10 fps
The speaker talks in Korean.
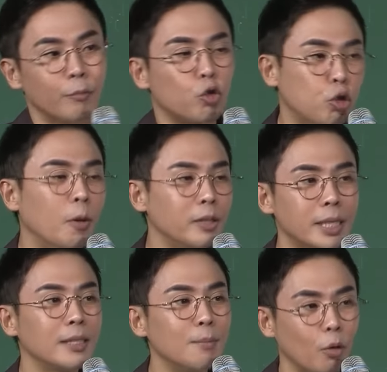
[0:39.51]
두
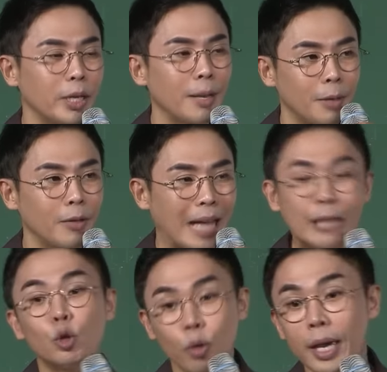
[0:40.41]
번째는 뭐냐면
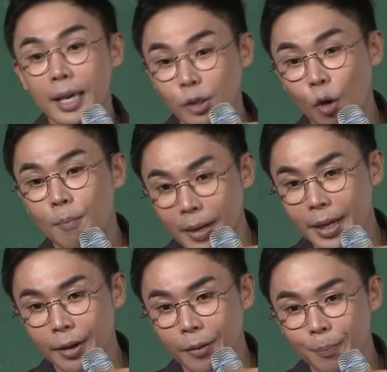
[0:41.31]
안 좋게 얘기해서
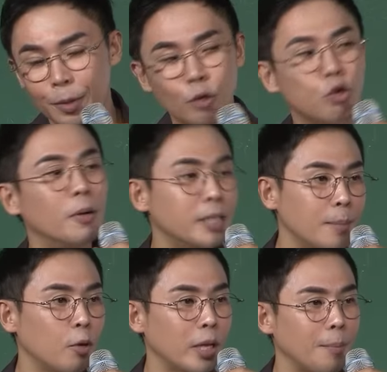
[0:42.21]
건방이에요. 두
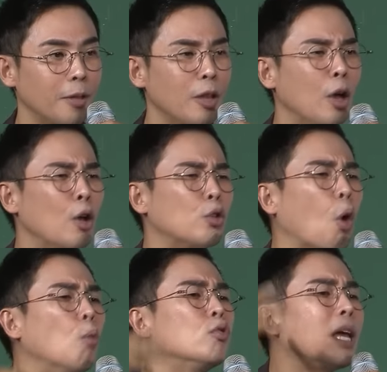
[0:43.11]
번째는 뭐냐면
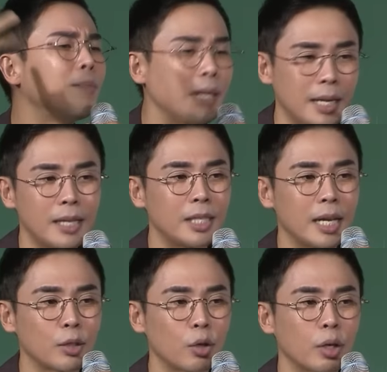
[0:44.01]
너무나
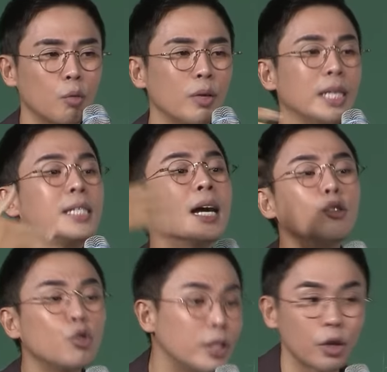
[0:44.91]
미래지향적이고
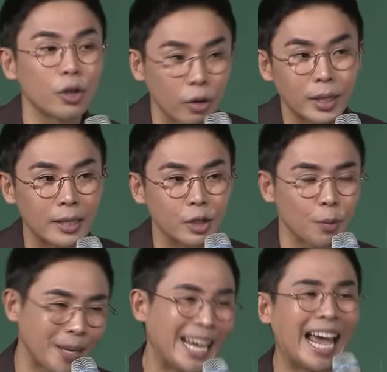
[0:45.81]
이상주의적이었다는
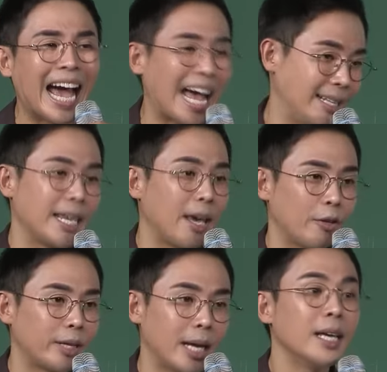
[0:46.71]
점이
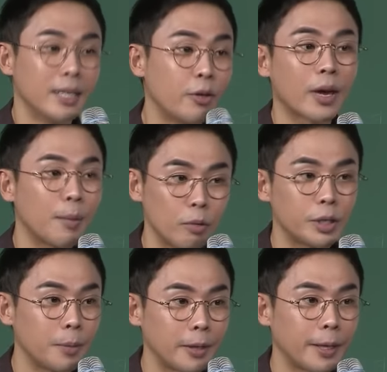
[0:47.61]
한계였다. 이렇게
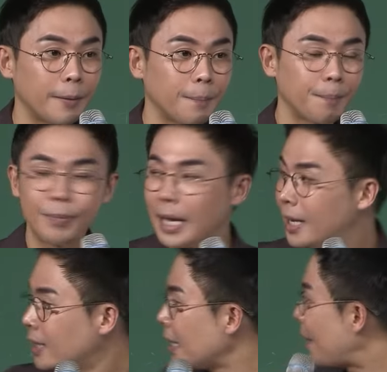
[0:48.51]
보시면 돼요.
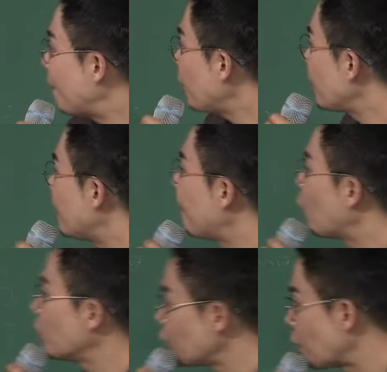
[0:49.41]
자, 반면 이방원은